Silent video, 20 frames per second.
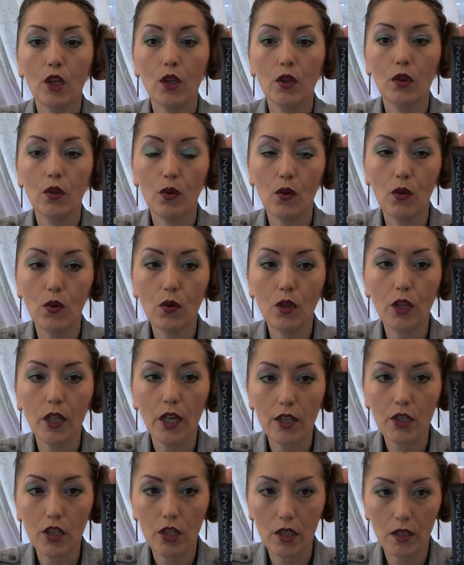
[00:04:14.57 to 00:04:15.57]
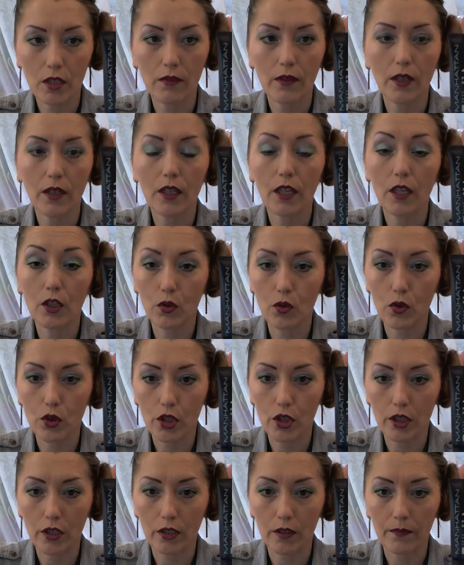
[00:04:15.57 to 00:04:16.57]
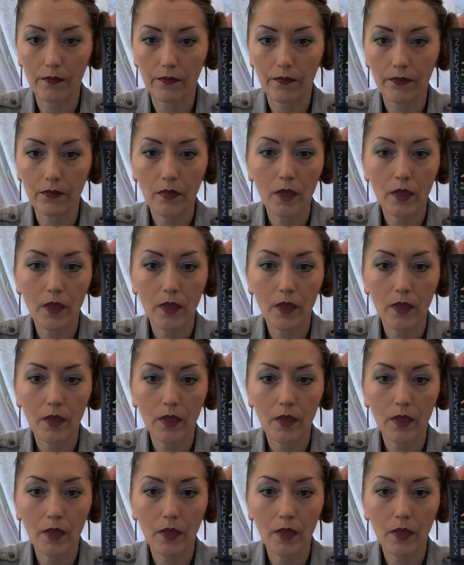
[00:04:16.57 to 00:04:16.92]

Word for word: но качество хорошее.